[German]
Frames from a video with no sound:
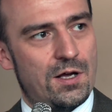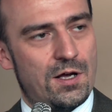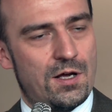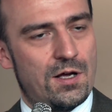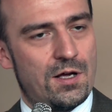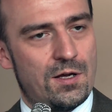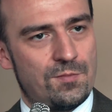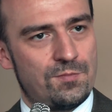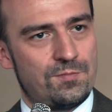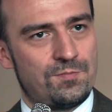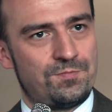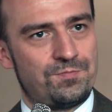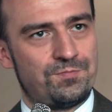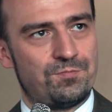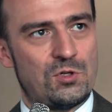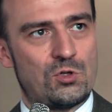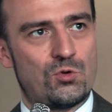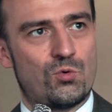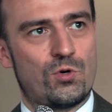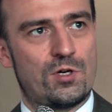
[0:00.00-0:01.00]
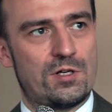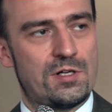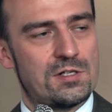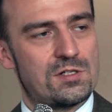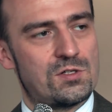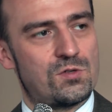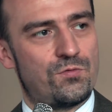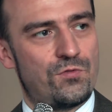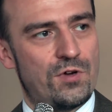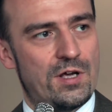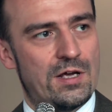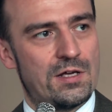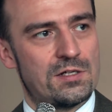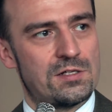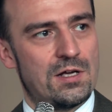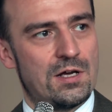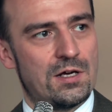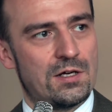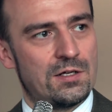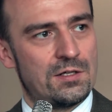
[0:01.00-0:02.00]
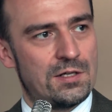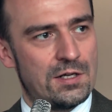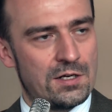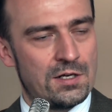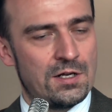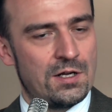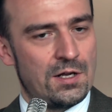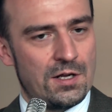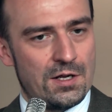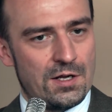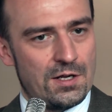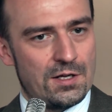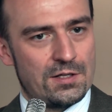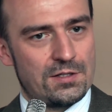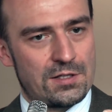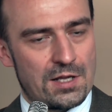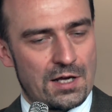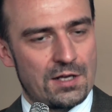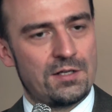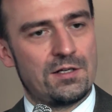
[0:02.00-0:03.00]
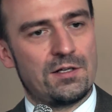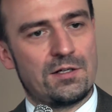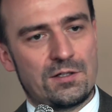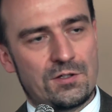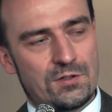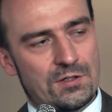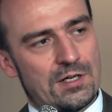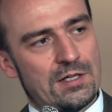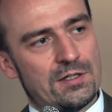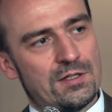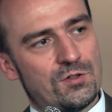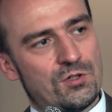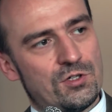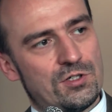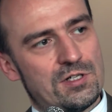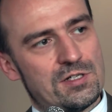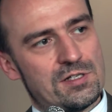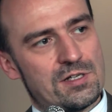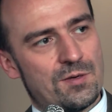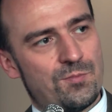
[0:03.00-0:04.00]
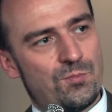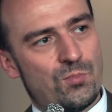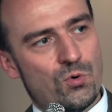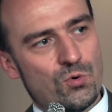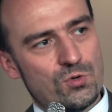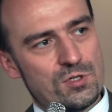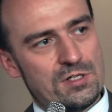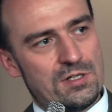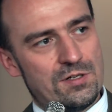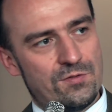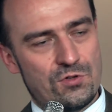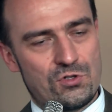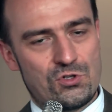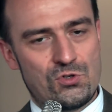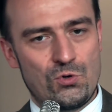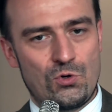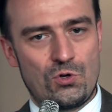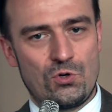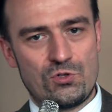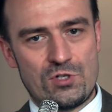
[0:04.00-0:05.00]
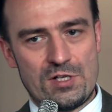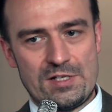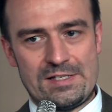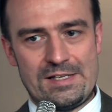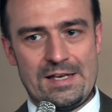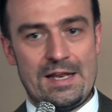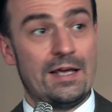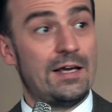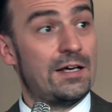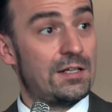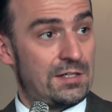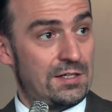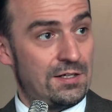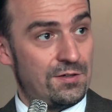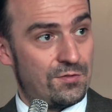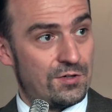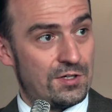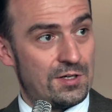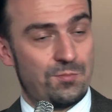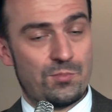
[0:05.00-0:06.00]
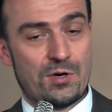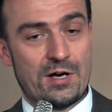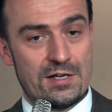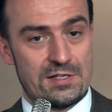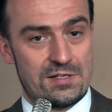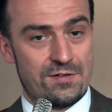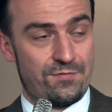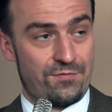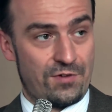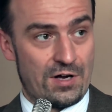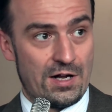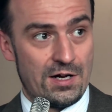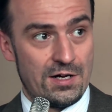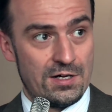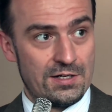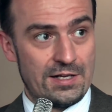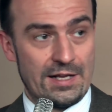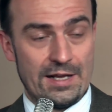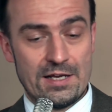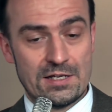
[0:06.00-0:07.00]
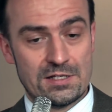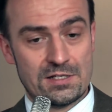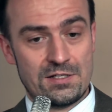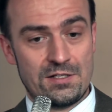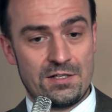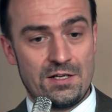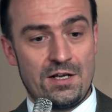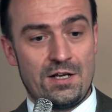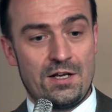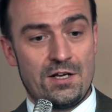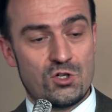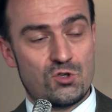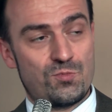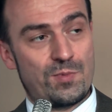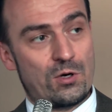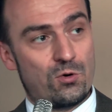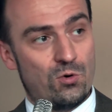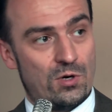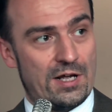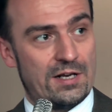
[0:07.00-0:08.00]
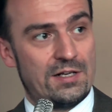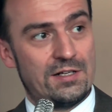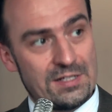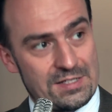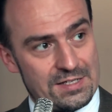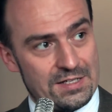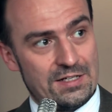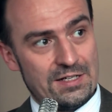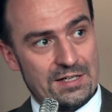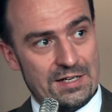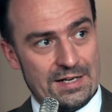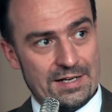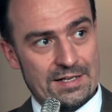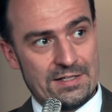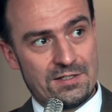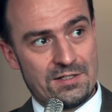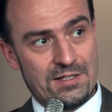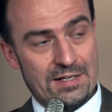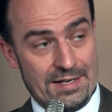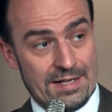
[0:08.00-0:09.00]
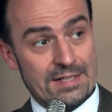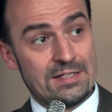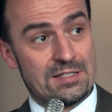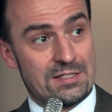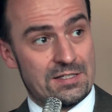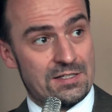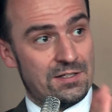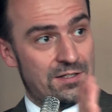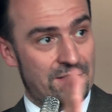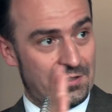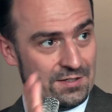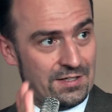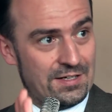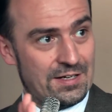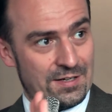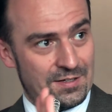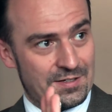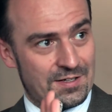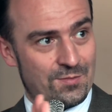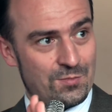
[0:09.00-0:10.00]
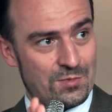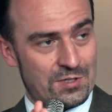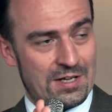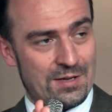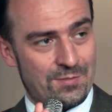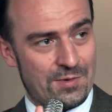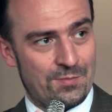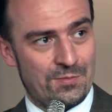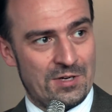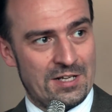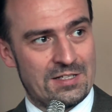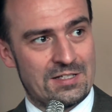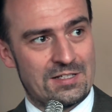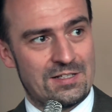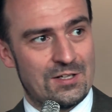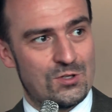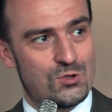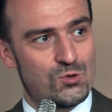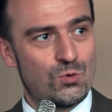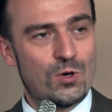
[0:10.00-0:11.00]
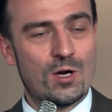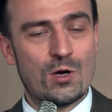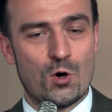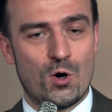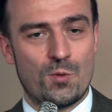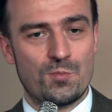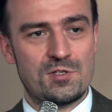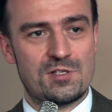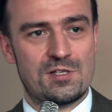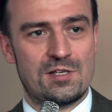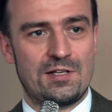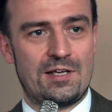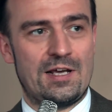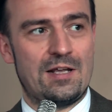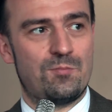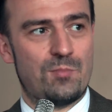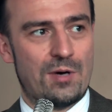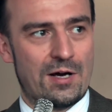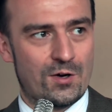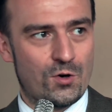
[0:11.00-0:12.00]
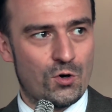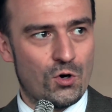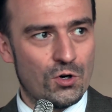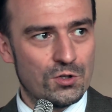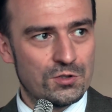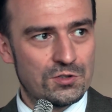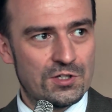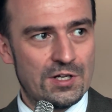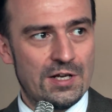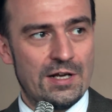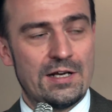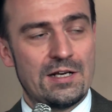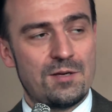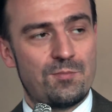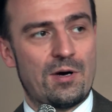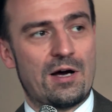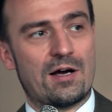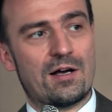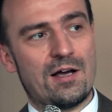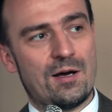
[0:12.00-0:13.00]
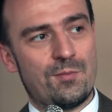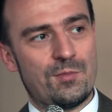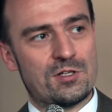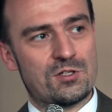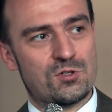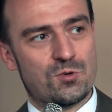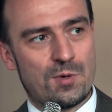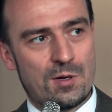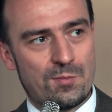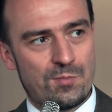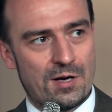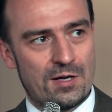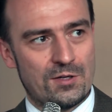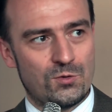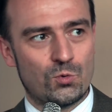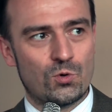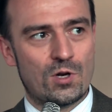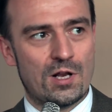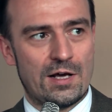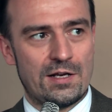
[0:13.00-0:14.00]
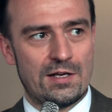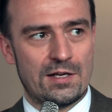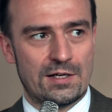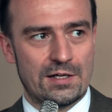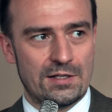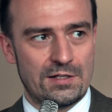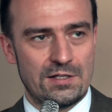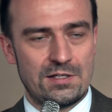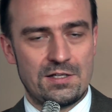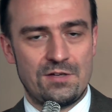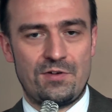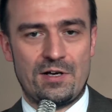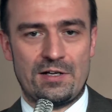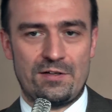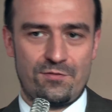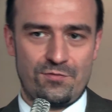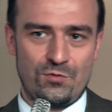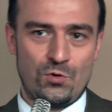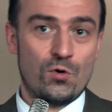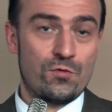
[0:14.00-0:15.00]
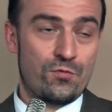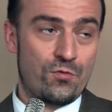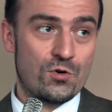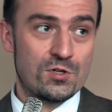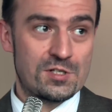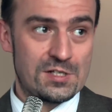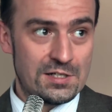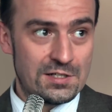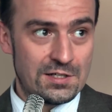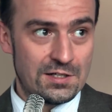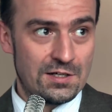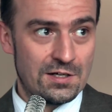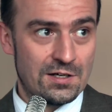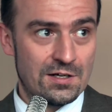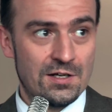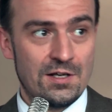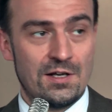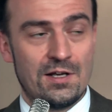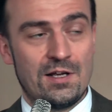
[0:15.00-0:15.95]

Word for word: ähm, Methode, das zu vorhersagen. Denn dann geht natürlich dieser positive Zyklus ins Negative, die Preise fallen. Die ersten Spekulanten, das sind die, die, die letzten, die am, am letzten dazugekommen sind, gehen bankrott. Die Banken haben jetzt schon mal ein paar notleidende Kredite, werden noch vorsichtiger.